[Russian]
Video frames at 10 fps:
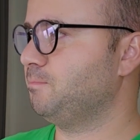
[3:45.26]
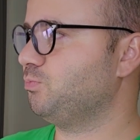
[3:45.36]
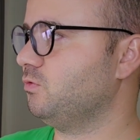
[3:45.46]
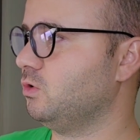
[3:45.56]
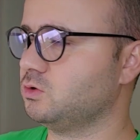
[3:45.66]

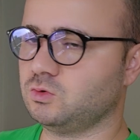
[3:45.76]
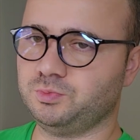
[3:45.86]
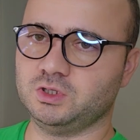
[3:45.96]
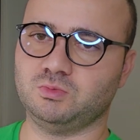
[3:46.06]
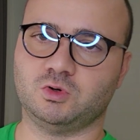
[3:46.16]
Вот,
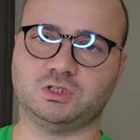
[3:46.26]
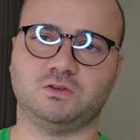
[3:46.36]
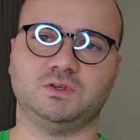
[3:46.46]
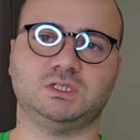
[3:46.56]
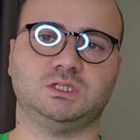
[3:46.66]
купить можно
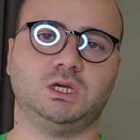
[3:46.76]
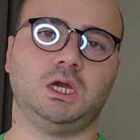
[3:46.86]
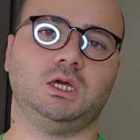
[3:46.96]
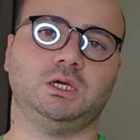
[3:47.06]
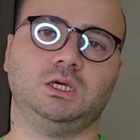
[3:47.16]

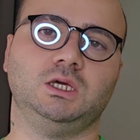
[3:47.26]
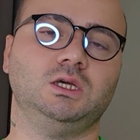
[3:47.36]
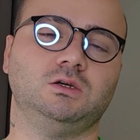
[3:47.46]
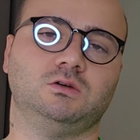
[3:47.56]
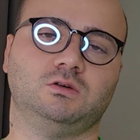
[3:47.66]
везде
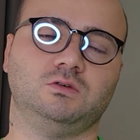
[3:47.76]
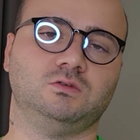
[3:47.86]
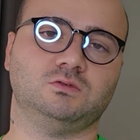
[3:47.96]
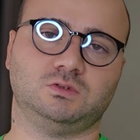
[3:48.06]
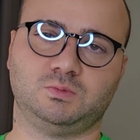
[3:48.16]
и
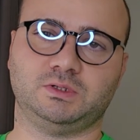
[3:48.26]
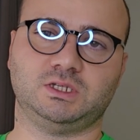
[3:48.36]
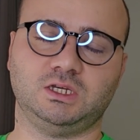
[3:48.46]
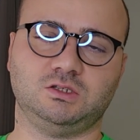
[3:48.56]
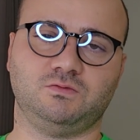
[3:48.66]
э,
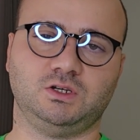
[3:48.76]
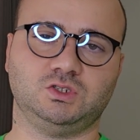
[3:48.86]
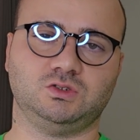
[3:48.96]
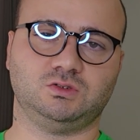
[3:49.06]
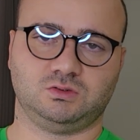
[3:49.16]
спасайте
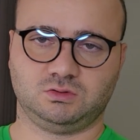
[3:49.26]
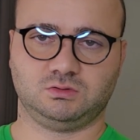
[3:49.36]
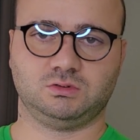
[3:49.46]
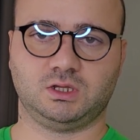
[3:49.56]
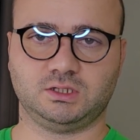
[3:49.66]
ваши
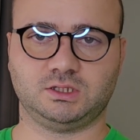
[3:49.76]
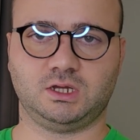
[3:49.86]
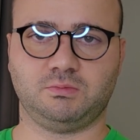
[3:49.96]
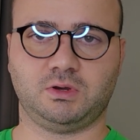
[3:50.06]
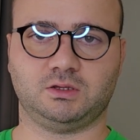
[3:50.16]

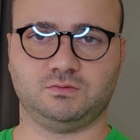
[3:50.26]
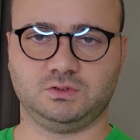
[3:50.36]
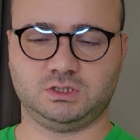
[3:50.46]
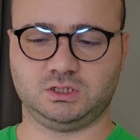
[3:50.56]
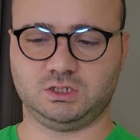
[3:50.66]
глаза, ребят.
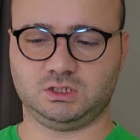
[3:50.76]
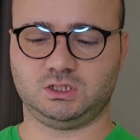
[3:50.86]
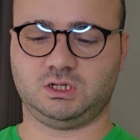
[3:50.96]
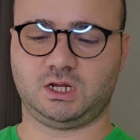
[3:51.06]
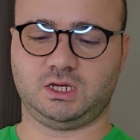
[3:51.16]
Вы
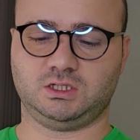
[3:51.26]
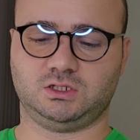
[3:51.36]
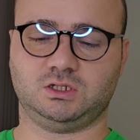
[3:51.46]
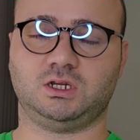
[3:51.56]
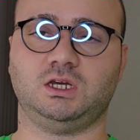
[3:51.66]
сидите,
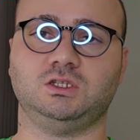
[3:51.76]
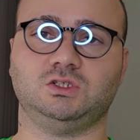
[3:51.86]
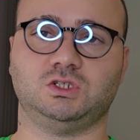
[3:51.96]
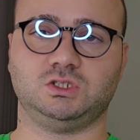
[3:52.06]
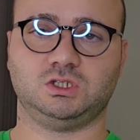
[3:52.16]
играете, играете
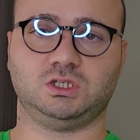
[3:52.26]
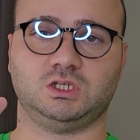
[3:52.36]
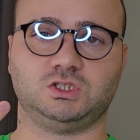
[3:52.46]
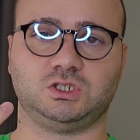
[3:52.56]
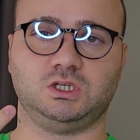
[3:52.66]
через эти
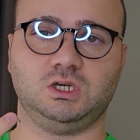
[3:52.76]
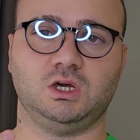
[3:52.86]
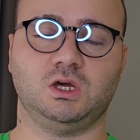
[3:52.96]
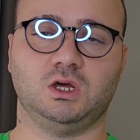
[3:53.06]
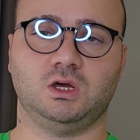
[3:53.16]
очки.
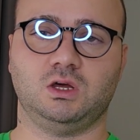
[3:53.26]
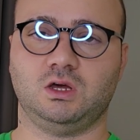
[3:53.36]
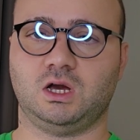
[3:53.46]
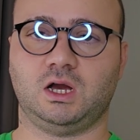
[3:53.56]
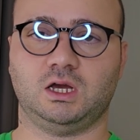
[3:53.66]

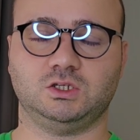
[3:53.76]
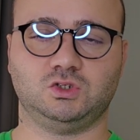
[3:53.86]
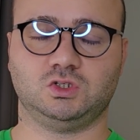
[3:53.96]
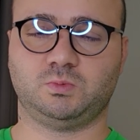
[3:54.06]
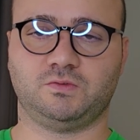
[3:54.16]
А
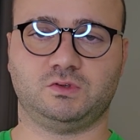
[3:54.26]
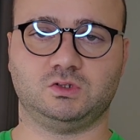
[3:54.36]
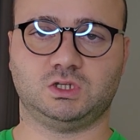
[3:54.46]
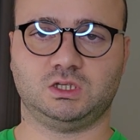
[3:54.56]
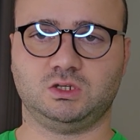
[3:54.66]
еще раз
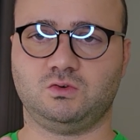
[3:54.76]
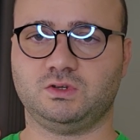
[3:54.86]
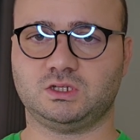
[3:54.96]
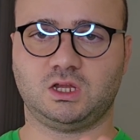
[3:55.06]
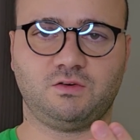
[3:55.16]
повторюсь, от них у
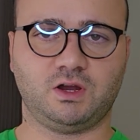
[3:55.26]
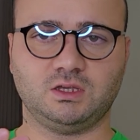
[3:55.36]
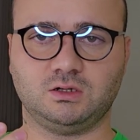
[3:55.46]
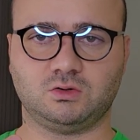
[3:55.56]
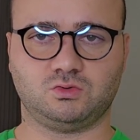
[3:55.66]
вас голова
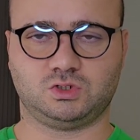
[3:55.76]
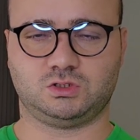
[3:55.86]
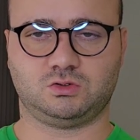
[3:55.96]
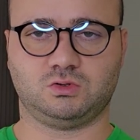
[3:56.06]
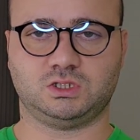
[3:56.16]
не
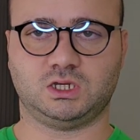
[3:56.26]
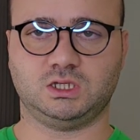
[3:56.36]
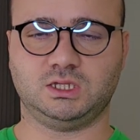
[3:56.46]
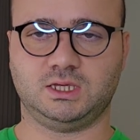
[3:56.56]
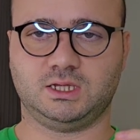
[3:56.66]
кружится, то есть
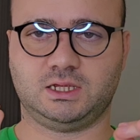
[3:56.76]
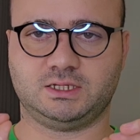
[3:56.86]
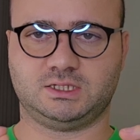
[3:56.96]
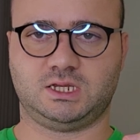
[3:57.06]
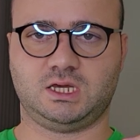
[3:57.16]
они не
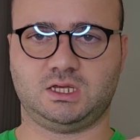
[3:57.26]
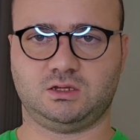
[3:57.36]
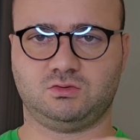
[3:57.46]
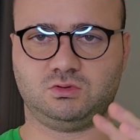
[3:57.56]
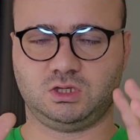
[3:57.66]
для
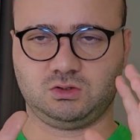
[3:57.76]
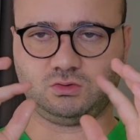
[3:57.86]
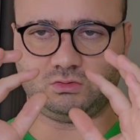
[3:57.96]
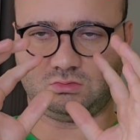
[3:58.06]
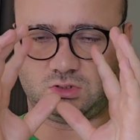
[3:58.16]
зрения, тут
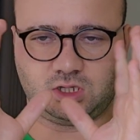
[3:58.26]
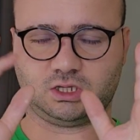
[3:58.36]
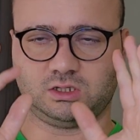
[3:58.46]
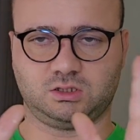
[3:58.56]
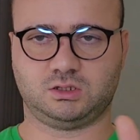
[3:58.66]
нету
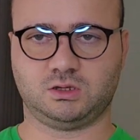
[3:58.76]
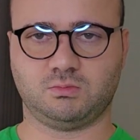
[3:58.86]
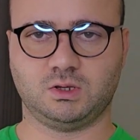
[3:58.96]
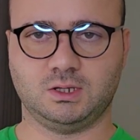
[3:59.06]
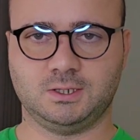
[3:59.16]
каких-то там...